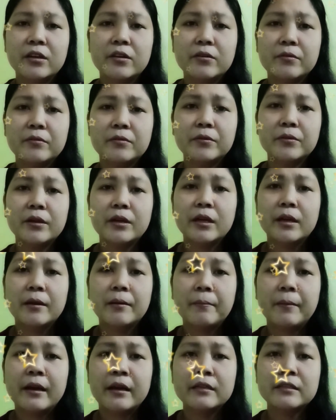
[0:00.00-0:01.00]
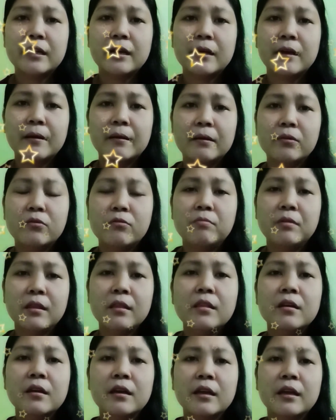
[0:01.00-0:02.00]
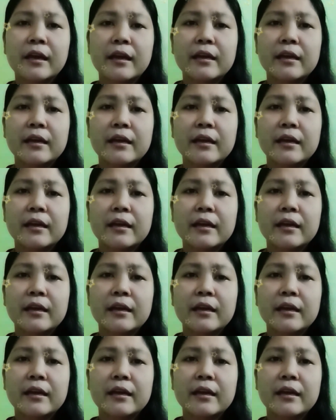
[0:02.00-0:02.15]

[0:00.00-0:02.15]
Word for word: yung para sa COVID.